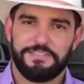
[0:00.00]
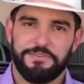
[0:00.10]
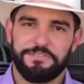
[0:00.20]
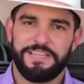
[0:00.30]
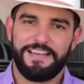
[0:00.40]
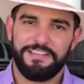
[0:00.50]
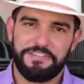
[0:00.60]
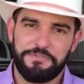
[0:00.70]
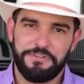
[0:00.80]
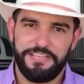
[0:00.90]
Sou o Zeca
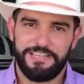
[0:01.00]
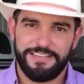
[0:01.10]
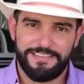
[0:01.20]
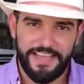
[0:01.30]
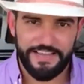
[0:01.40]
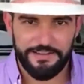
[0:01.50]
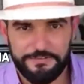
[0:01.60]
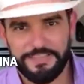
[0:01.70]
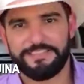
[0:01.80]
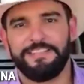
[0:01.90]
de Juína,
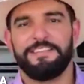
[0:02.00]
técnico da